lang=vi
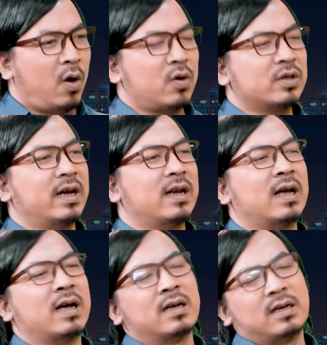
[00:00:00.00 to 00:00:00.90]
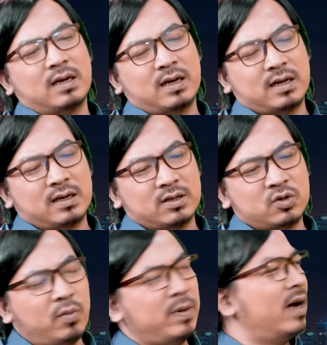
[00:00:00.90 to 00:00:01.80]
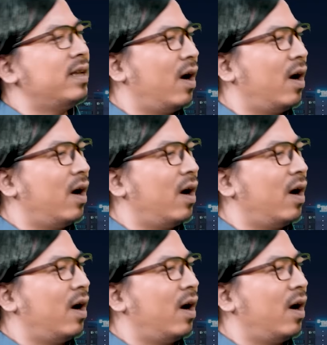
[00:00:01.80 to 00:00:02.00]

hộ có thể là uh, giúp đỡ